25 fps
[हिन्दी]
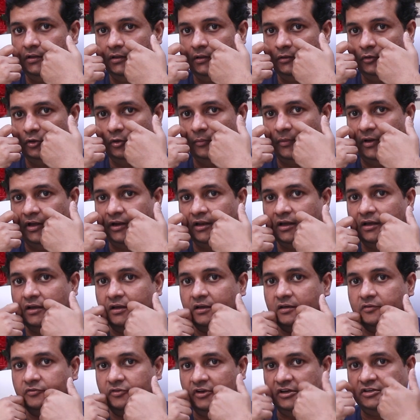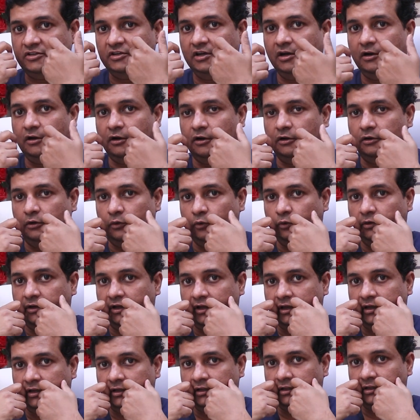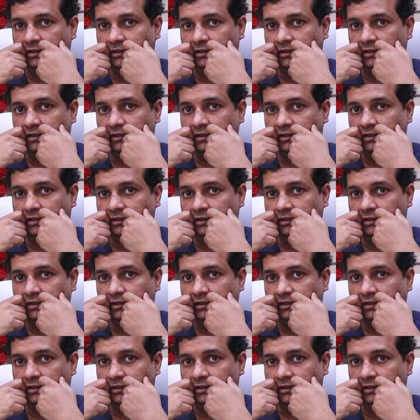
जो हमारा फेशियल कॉन्टूर है